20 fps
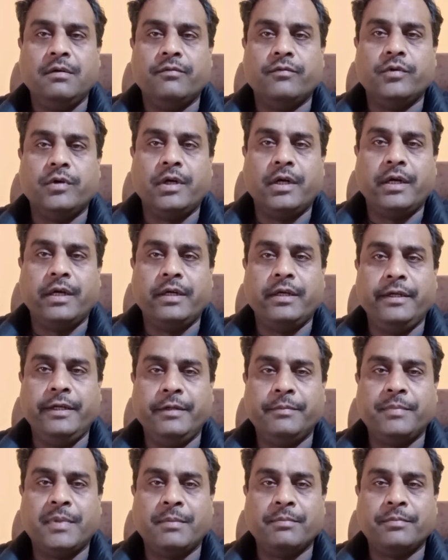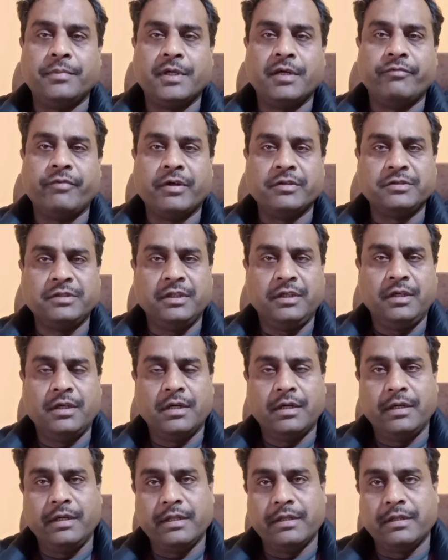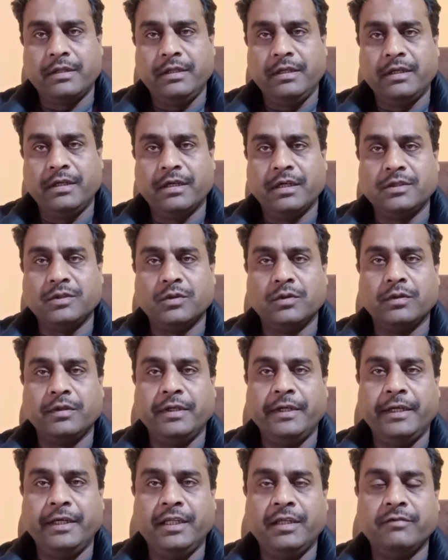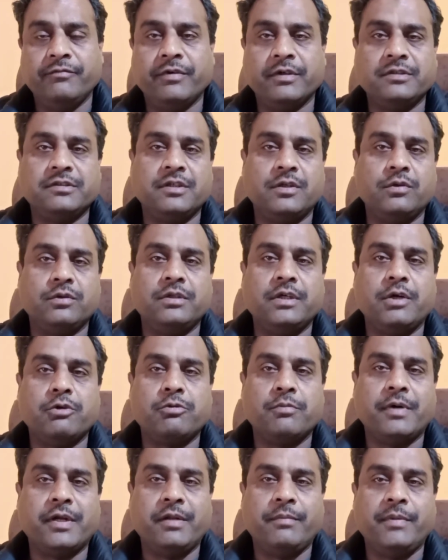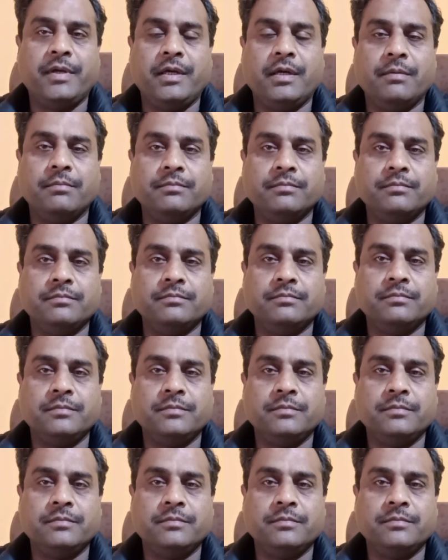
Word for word: वो है हीट पंप का फंक्शनिंग या एसी का जो हीटिंग फंक्शन होता है उस बारे में हम